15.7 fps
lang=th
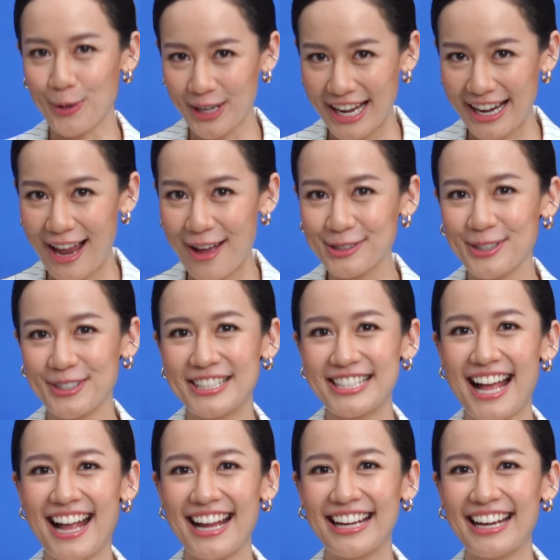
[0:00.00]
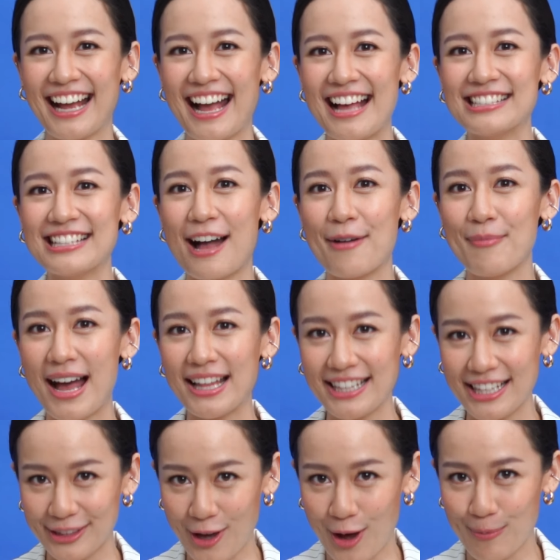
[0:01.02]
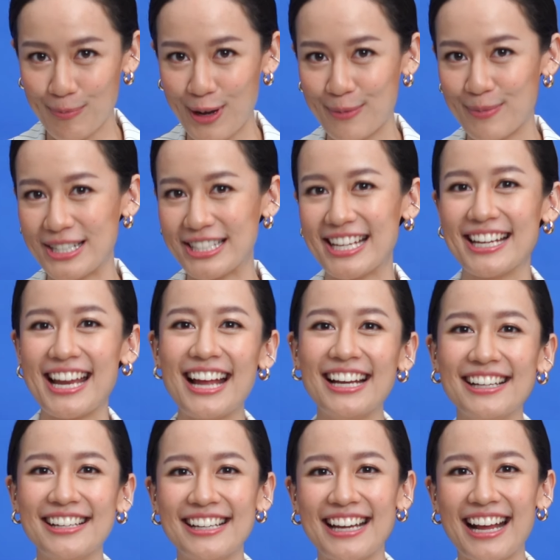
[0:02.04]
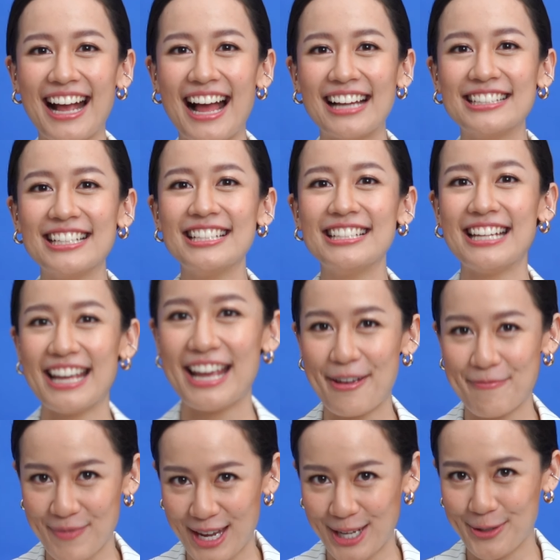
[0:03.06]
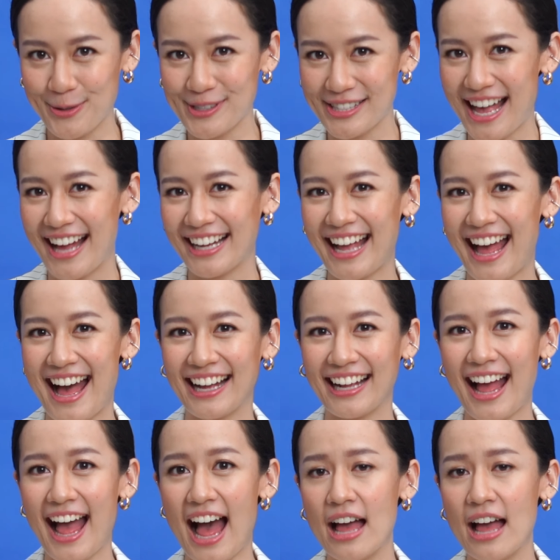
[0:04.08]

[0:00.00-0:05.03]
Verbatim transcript: ถึงตรงนี้แล้วสนใจนะคะ สามารถติดต่อเปิดบัญชีได้เลยนะคะ ที่ TMB ทุกสาขา